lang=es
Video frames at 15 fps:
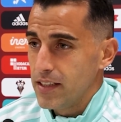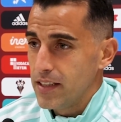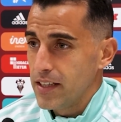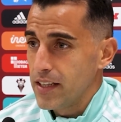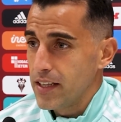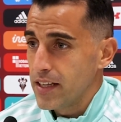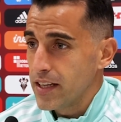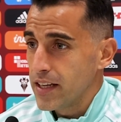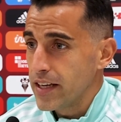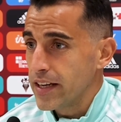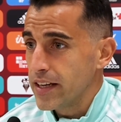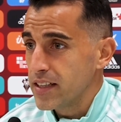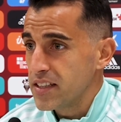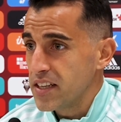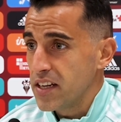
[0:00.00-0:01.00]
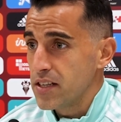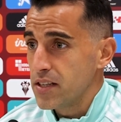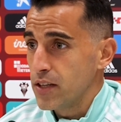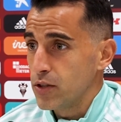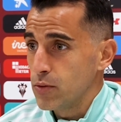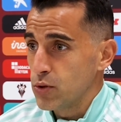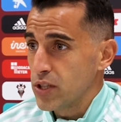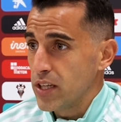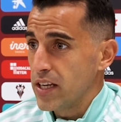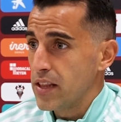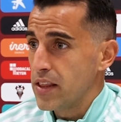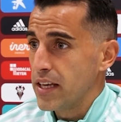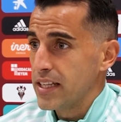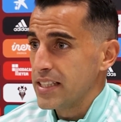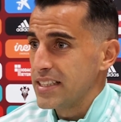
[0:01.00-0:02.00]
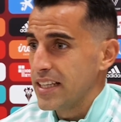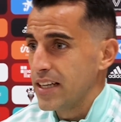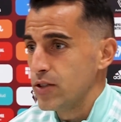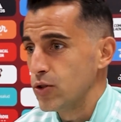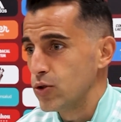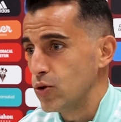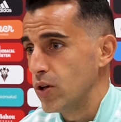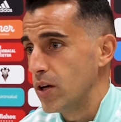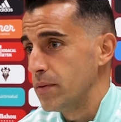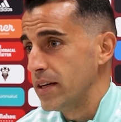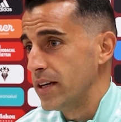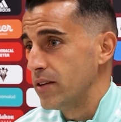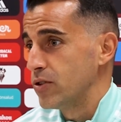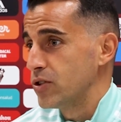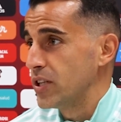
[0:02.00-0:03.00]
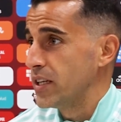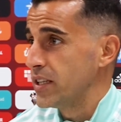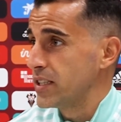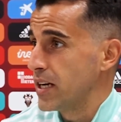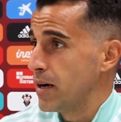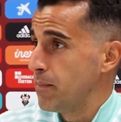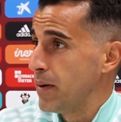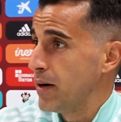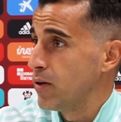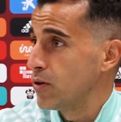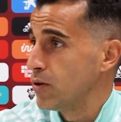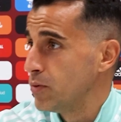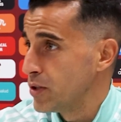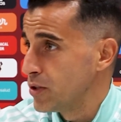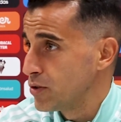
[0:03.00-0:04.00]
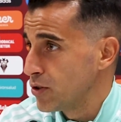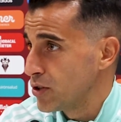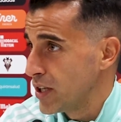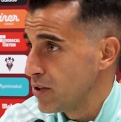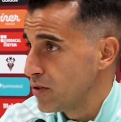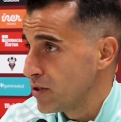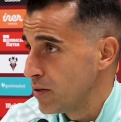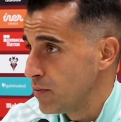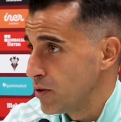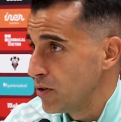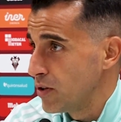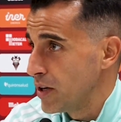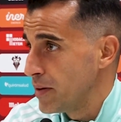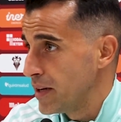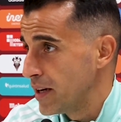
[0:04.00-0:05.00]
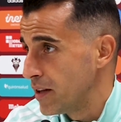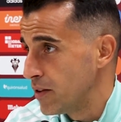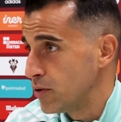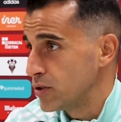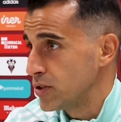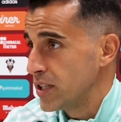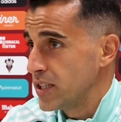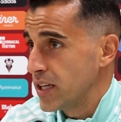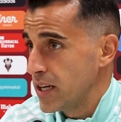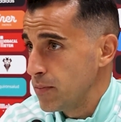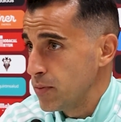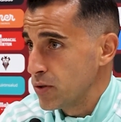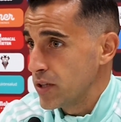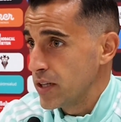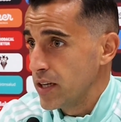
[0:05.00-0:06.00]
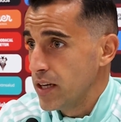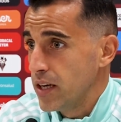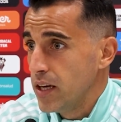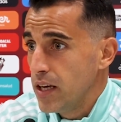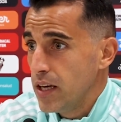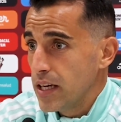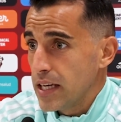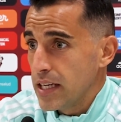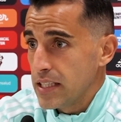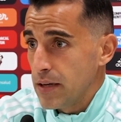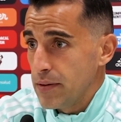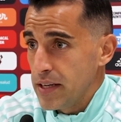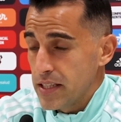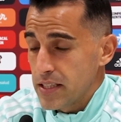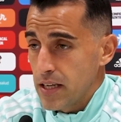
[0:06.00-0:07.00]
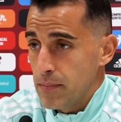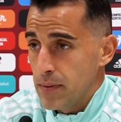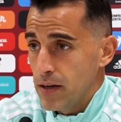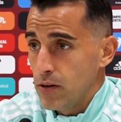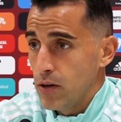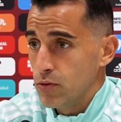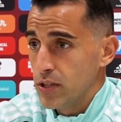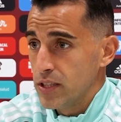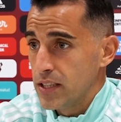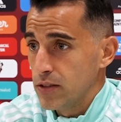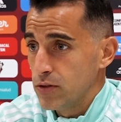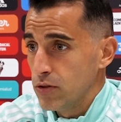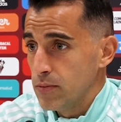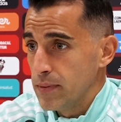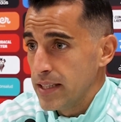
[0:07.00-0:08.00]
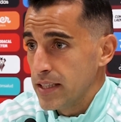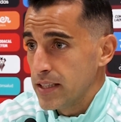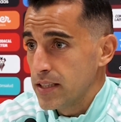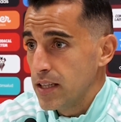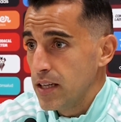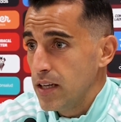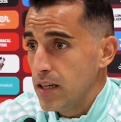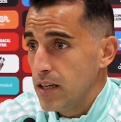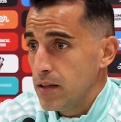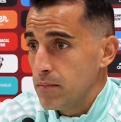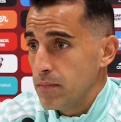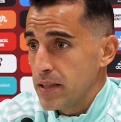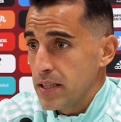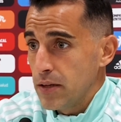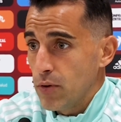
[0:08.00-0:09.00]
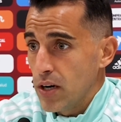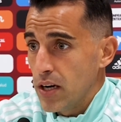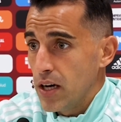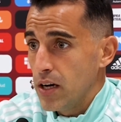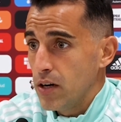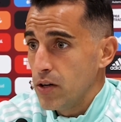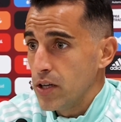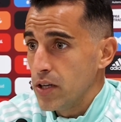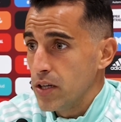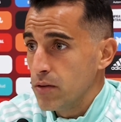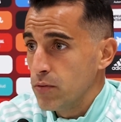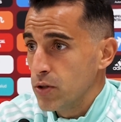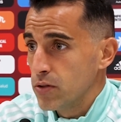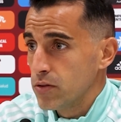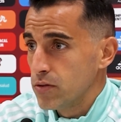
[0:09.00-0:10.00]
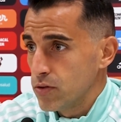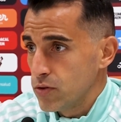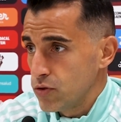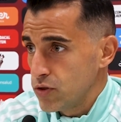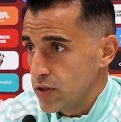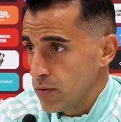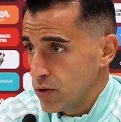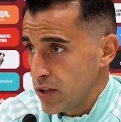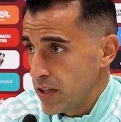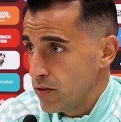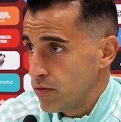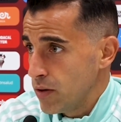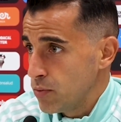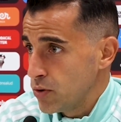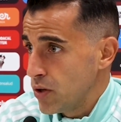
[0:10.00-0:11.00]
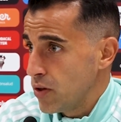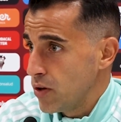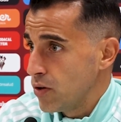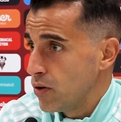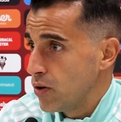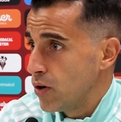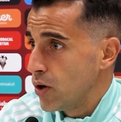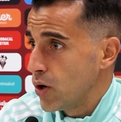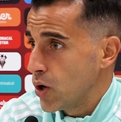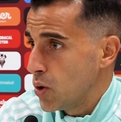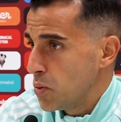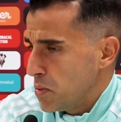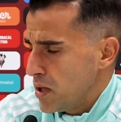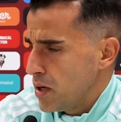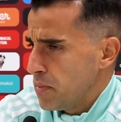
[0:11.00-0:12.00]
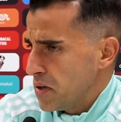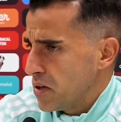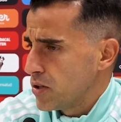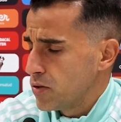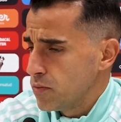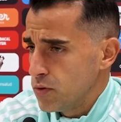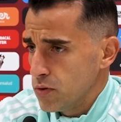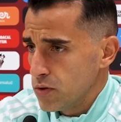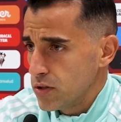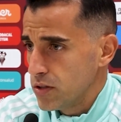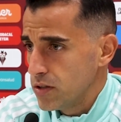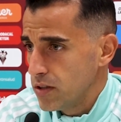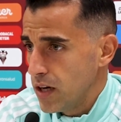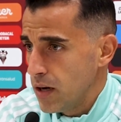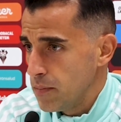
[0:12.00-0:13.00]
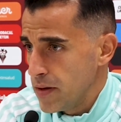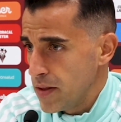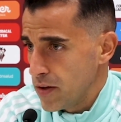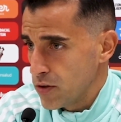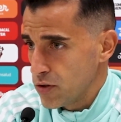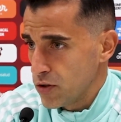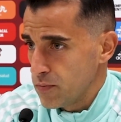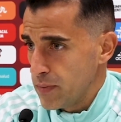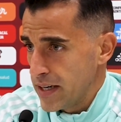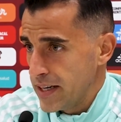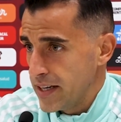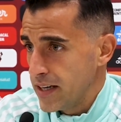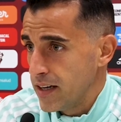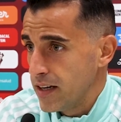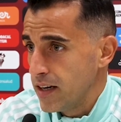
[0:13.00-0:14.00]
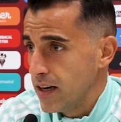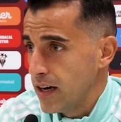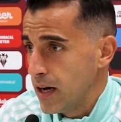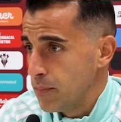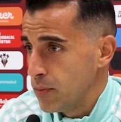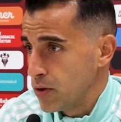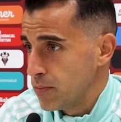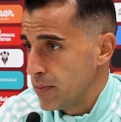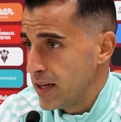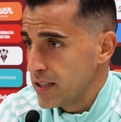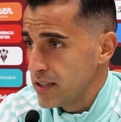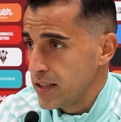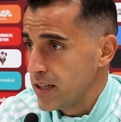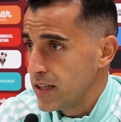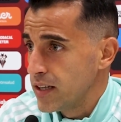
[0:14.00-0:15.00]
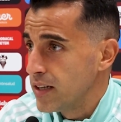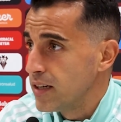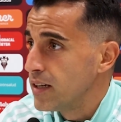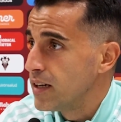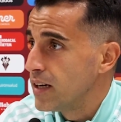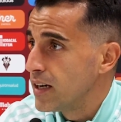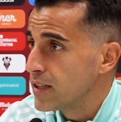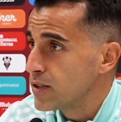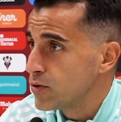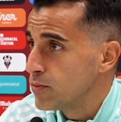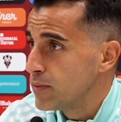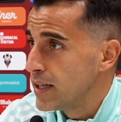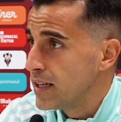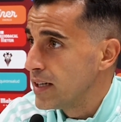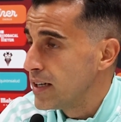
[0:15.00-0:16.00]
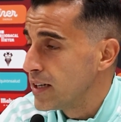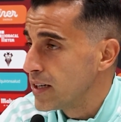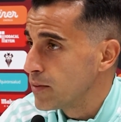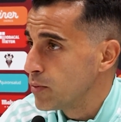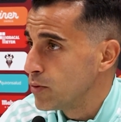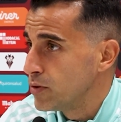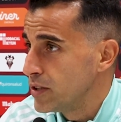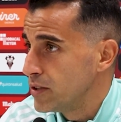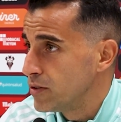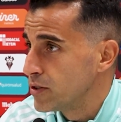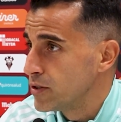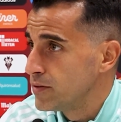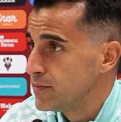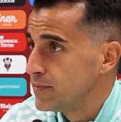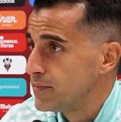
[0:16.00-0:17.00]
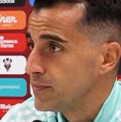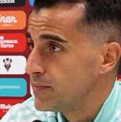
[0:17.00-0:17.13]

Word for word: Eh, sí que es cierto pues, que quizá este año todavía no se han escapado, como en otros años a lo mejor había dos, tres equipos que, se habían escapado, aún está todo más, más igualado y bueno, nosotros estamos ahí en una posición cómoda, pero que somos ambiciosos para ir a, por más y a sumar puntitos.